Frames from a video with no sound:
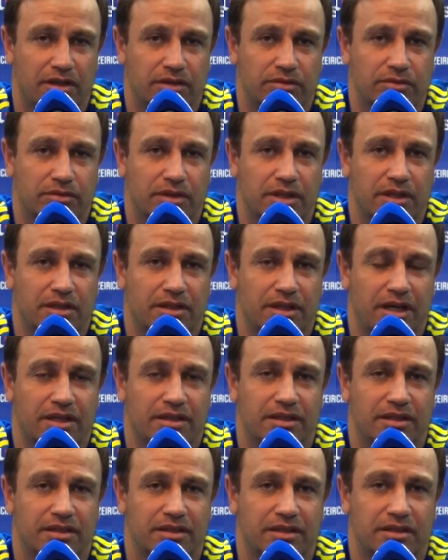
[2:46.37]
não tem
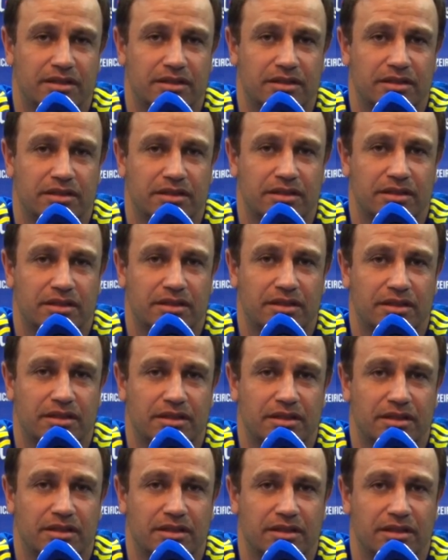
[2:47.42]
nada
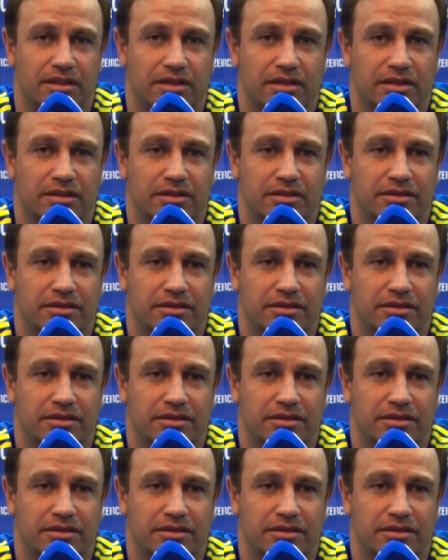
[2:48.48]
é,